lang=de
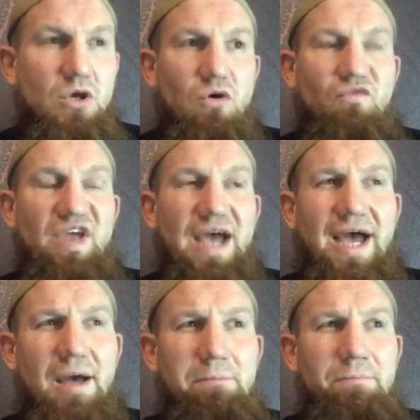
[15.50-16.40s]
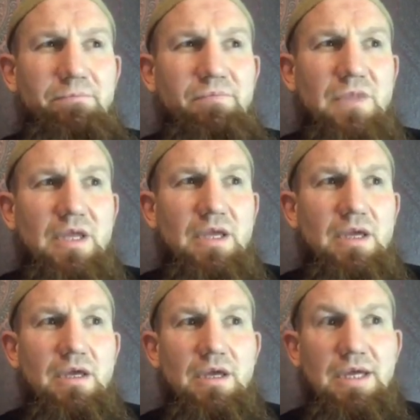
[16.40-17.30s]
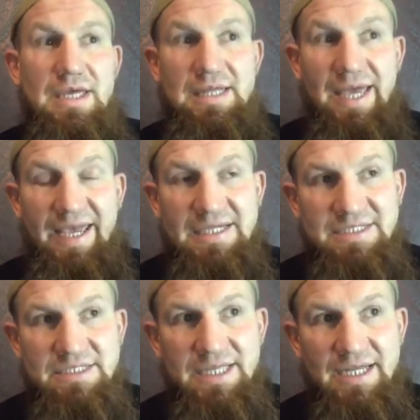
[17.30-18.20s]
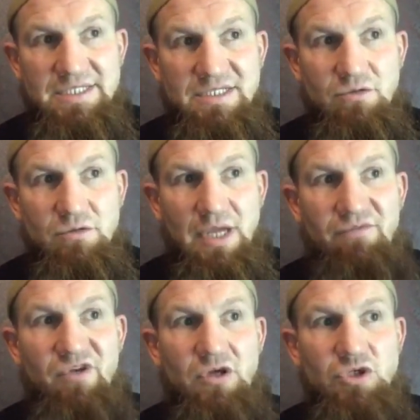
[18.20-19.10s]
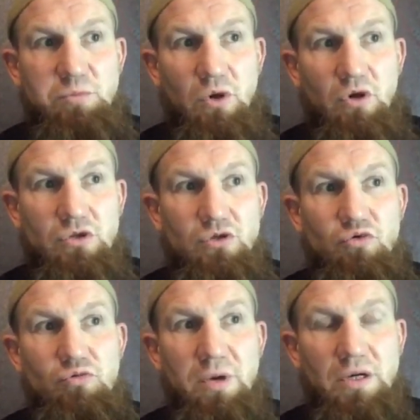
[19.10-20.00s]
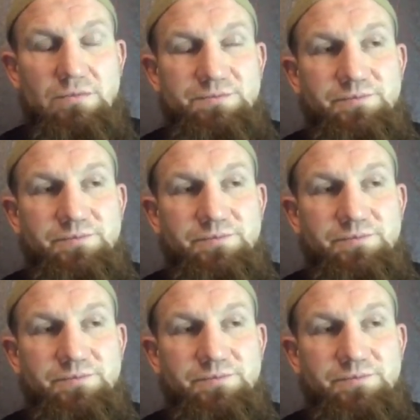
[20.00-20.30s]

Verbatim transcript: Und wir haben in der ersten Lektion haben wir gesprochen über,